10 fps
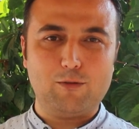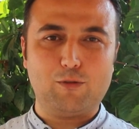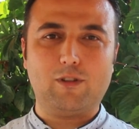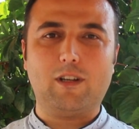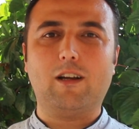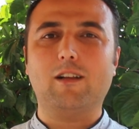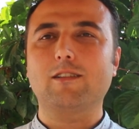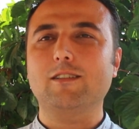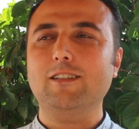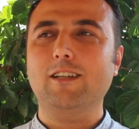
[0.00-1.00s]
notlar
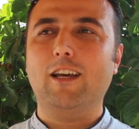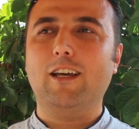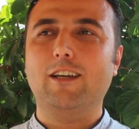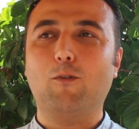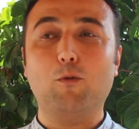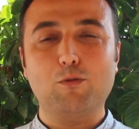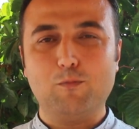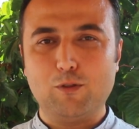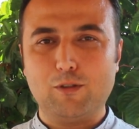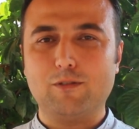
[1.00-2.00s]
aldı. E,
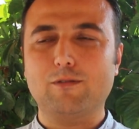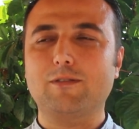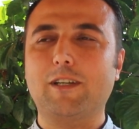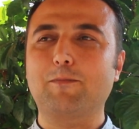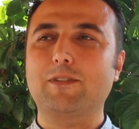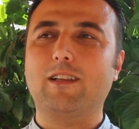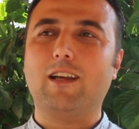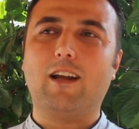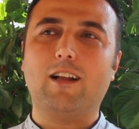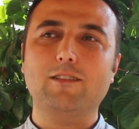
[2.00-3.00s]
olumlu
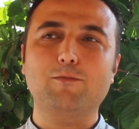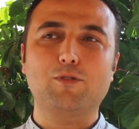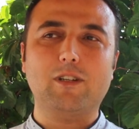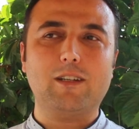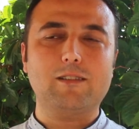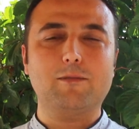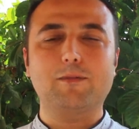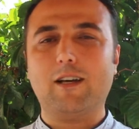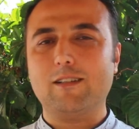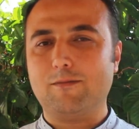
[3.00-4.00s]
tepkiler aldı. Bu da
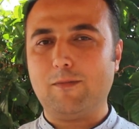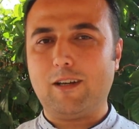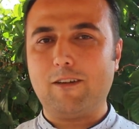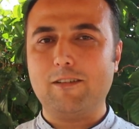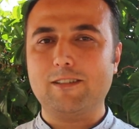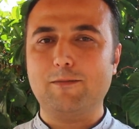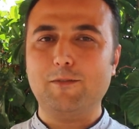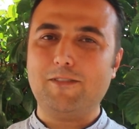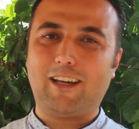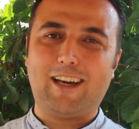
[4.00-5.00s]
tabii yazma
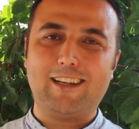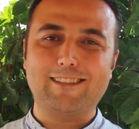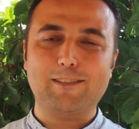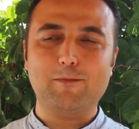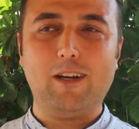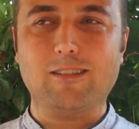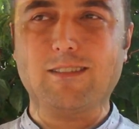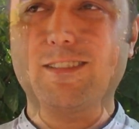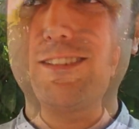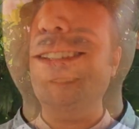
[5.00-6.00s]
hevesimi ve gayretimi
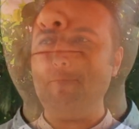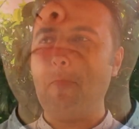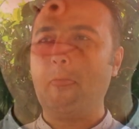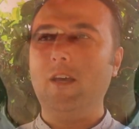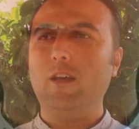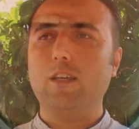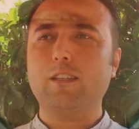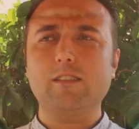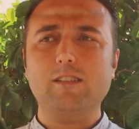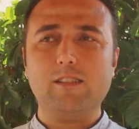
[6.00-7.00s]
arttırdı.
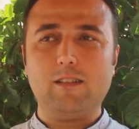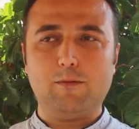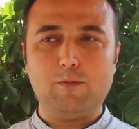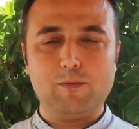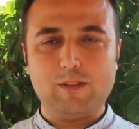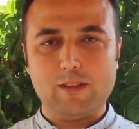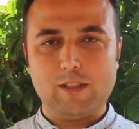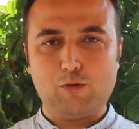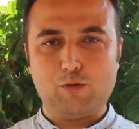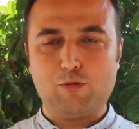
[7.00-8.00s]
İkinci kitabımızı
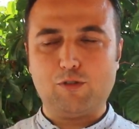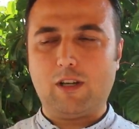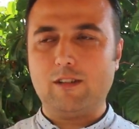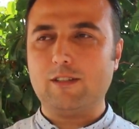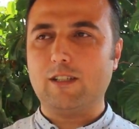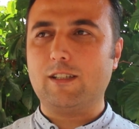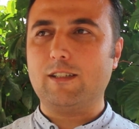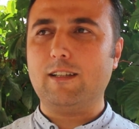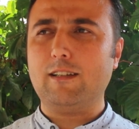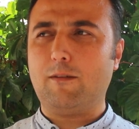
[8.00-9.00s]
yazıyoruz aynı
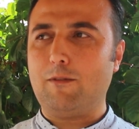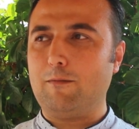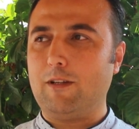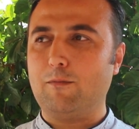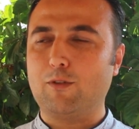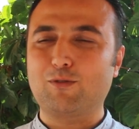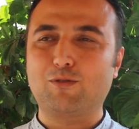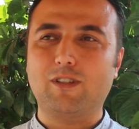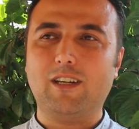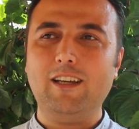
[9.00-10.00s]
şekilde tamamlanmak
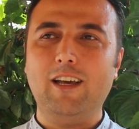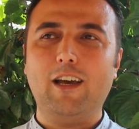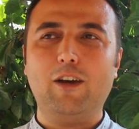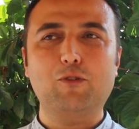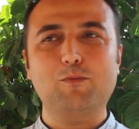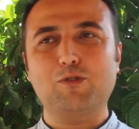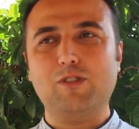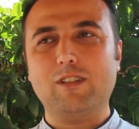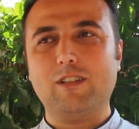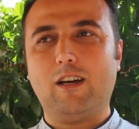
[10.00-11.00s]
üzere.
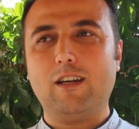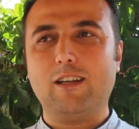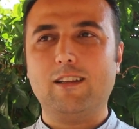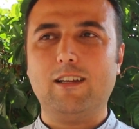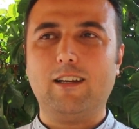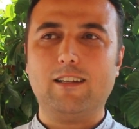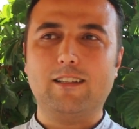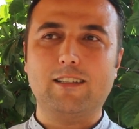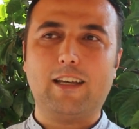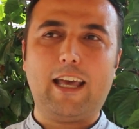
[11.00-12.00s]
Önümüzdeki ay ya da
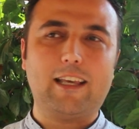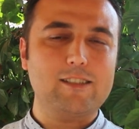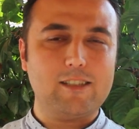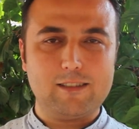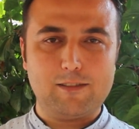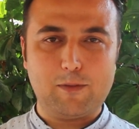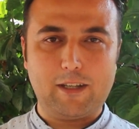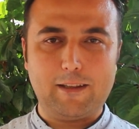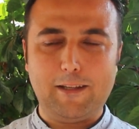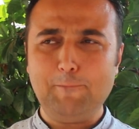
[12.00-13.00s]
e, en geç Kasım
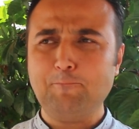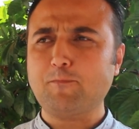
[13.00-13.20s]
ayında